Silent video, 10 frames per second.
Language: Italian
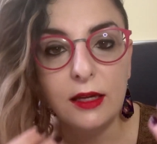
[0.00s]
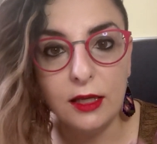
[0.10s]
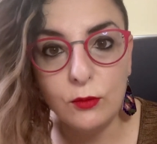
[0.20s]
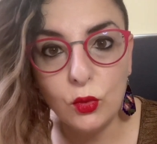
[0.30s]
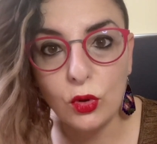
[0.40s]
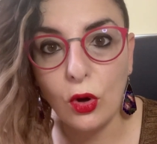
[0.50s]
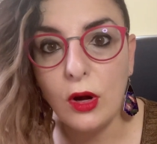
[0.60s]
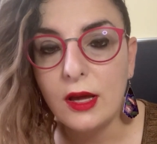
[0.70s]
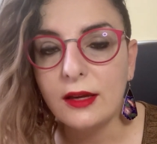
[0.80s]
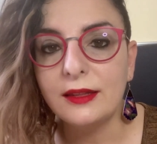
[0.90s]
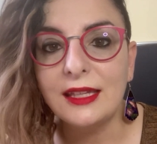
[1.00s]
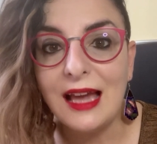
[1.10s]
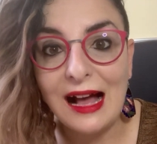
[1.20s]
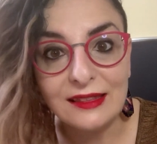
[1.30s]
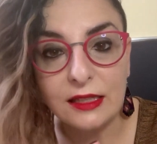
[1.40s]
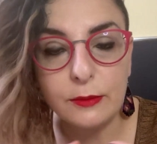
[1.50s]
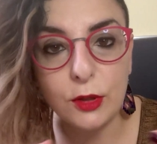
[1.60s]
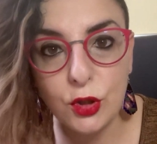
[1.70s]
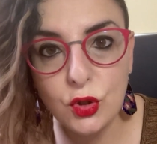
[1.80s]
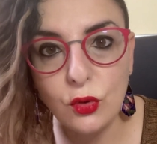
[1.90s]
il muro di altre
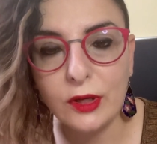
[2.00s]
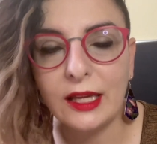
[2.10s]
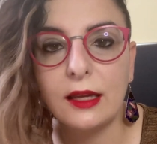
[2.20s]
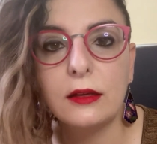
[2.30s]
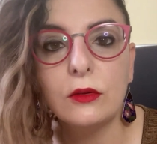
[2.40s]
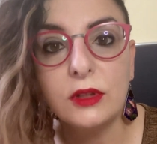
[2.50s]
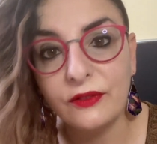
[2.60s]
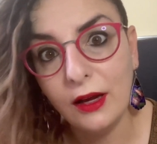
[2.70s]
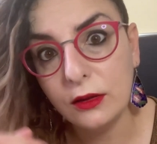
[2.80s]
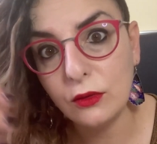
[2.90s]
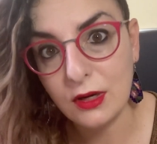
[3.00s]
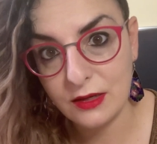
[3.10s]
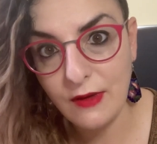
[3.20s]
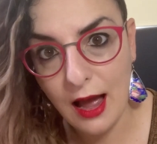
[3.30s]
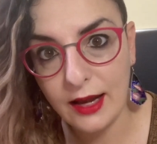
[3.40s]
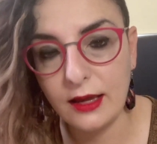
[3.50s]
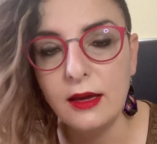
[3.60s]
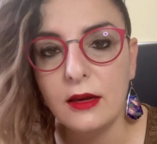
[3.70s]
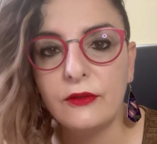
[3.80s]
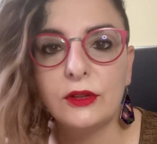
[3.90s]
persone che non ti fanno
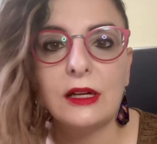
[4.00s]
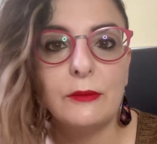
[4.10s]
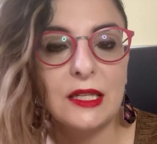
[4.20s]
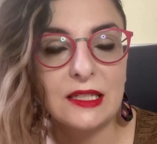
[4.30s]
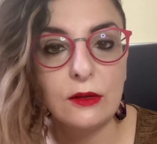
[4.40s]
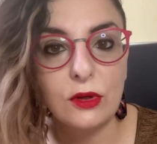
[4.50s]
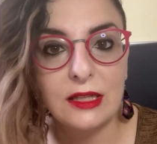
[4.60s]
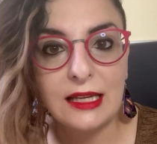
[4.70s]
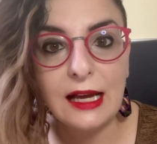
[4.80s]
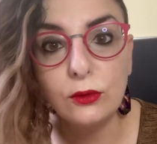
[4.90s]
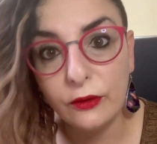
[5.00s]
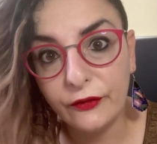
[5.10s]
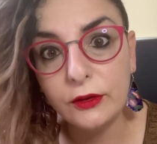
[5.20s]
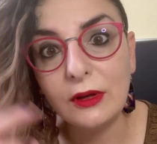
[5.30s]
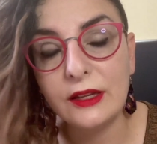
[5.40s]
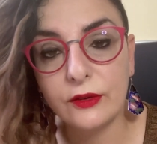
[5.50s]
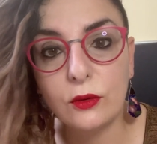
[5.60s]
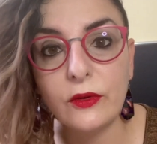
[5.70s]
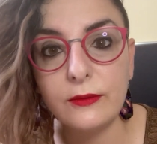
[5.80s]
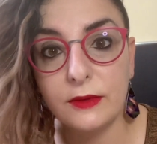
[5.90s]
arrivare fino all'amministratore delegato o fino alle
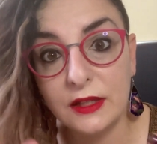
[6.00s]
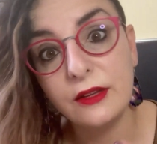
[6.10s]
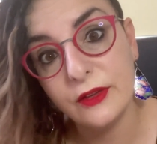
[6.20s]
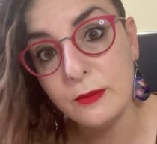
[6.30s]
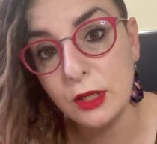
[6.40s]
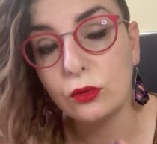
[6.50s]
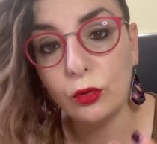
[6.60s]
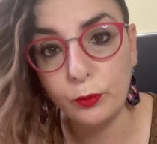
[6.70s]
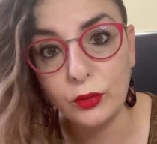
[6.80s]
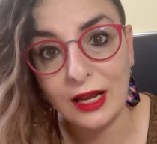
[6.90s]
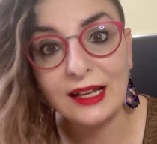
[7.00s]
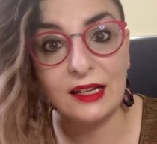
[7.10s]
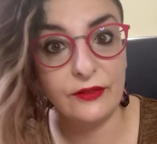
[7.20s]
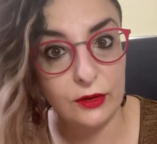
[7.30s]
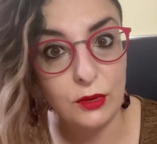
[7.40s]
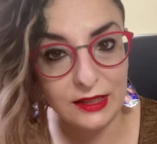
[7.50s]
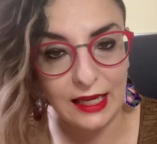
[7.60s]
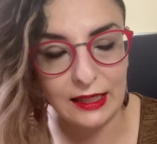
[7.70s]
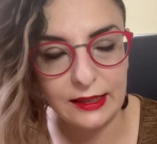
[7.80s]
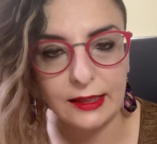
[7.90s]
figure di riferimento oppure anche alle figure
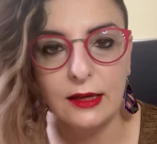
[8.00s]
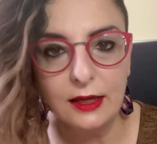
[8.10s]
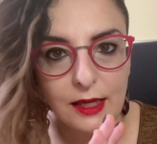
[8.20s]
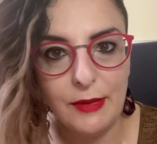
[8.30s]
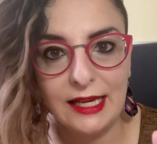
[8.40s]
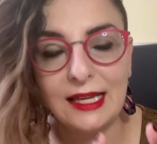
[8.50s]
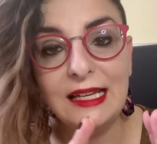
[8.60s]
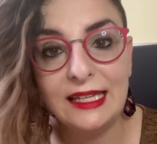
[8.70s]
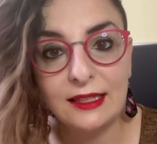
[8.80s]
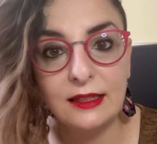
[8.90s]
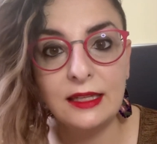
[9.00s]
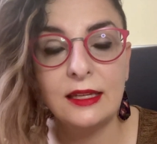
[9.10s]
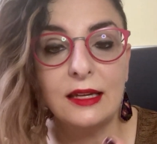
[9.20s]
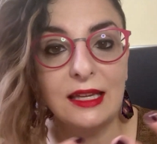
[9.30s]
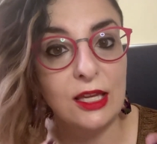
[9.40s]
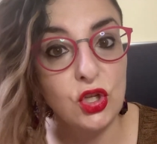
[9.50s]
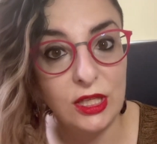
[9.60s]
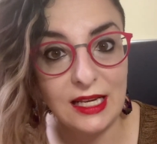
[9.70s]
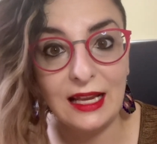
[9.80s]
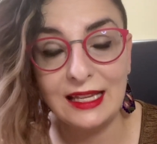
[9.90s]
tecniche. Bene, LinkedIn e in
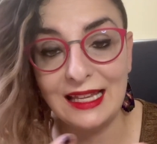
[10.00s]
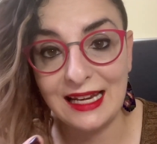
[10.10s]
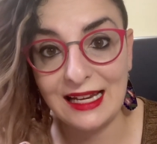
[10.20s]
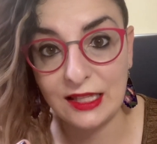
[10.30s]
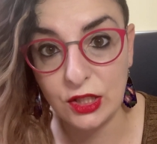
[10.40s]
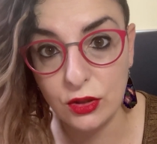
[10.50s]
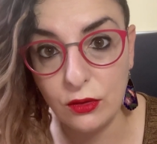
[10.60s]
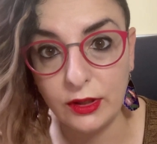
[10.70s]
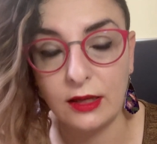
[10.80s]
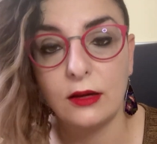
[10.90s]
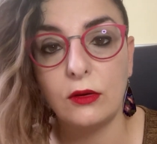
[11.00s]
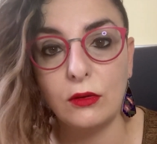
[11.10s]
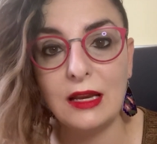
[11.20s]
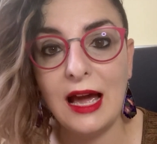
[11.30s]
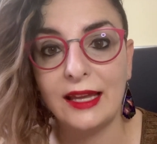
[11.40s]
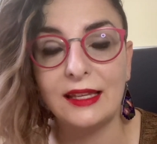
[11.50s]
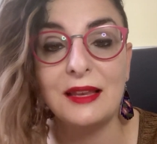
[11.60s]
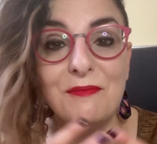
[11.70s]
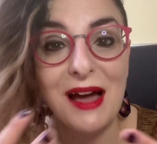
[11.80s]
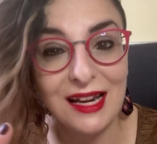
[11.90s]
generale le relazioni online,
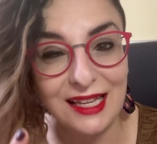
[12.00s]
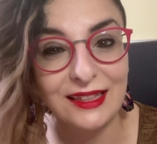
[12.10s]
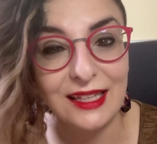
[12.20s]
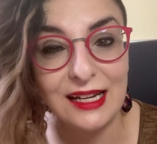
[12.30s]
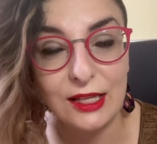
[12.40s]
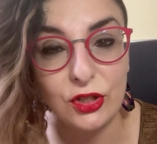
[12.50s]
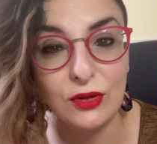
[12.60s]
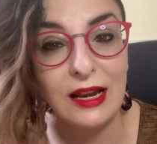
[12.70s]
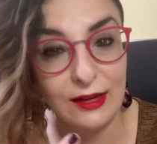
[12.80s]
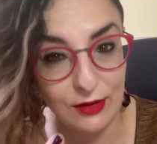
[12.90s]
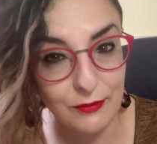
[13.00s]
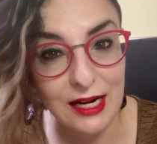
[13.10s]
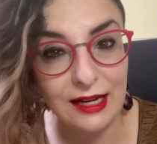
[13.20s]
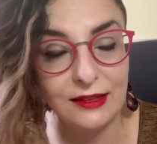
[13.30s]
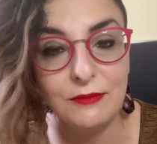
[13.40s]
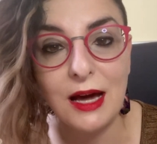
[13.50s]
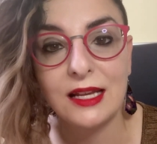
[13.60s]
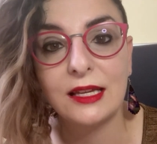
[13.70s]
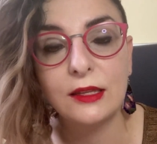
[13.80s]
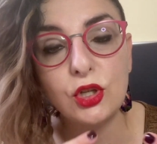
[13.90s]
il marketing relazionale è una branca del
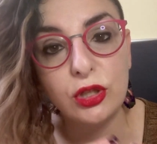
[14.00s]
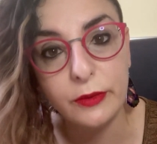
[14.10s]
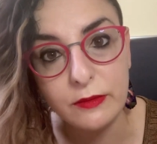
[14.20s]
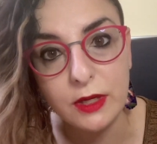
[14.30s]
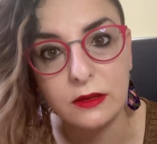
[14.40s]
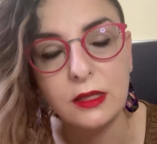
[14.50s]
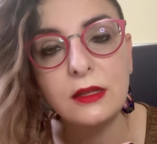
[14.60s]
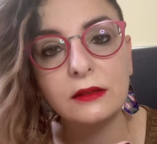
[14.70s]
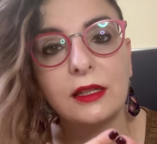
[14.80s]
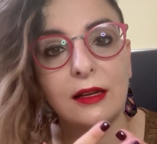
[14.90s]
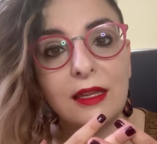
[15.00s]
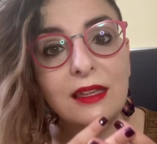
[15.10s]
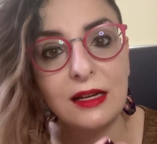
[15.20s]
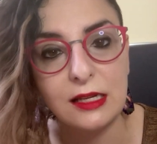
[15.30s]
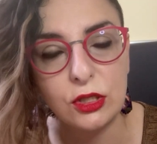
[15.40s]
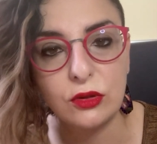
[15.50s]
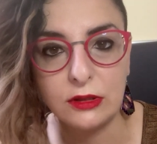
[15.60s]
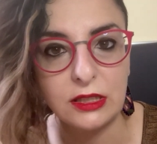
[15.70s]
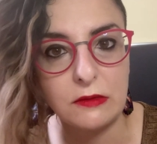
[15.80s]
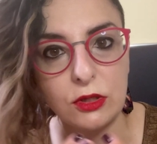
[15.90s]
marketing, ci permette di entrare in relazione
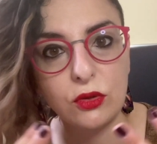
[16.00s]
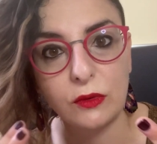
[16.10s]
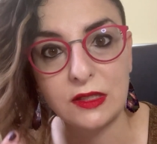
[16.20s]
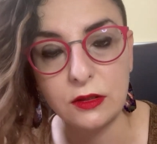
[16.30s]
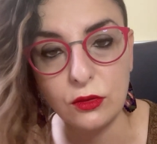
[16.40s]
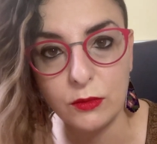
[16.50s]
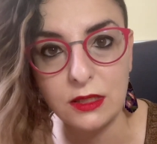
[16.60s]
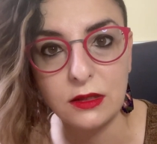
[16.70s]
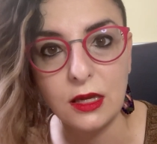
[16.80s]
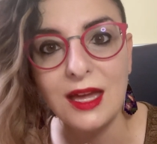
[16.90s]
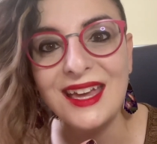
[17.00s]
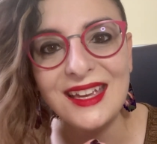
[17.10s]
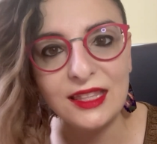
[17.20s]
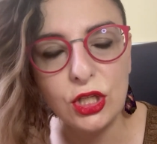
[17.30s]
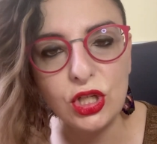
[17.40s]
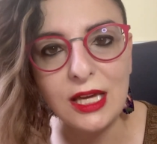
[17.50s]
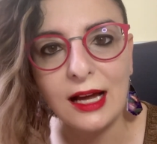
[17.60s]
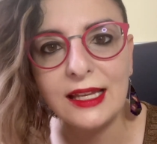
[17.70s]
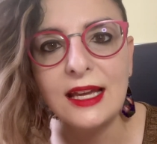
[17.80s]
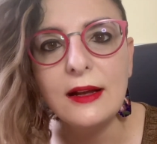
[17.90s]
attraverso questi strumenti
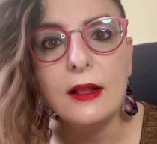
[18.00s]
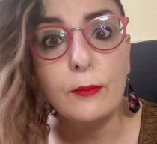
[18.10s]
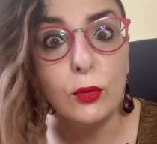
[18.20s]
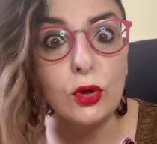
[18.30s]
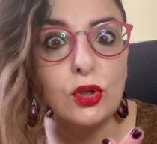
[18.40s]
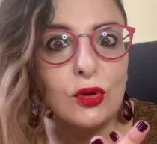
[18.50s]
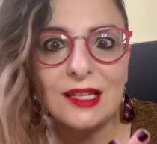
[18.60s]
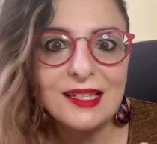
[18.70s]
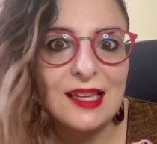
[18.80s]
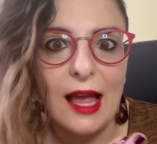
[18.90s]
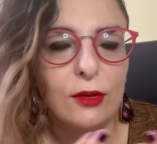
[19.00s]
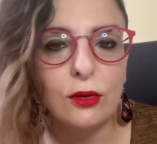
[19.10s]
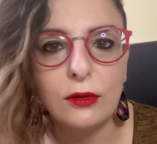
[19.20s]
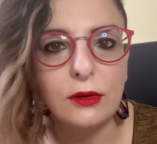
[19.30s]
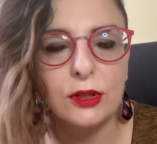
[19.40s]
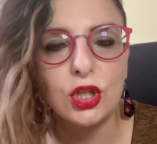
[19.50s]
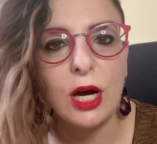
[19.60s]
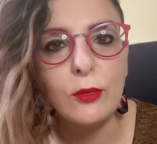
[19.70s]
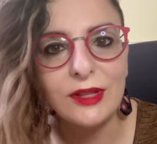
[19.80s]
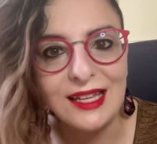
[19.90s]
digitali pur non essendo
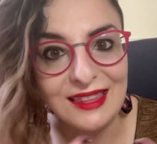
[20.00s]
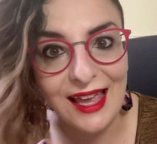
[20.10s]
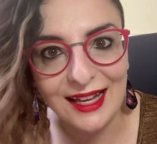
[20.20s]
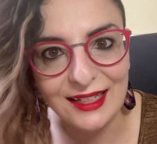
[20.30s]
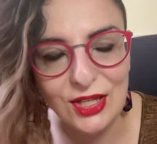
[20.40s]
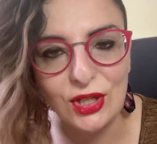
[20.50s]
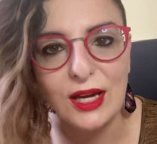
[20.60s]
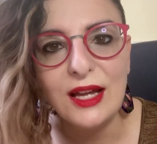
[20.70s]
diciamo dei tecnici,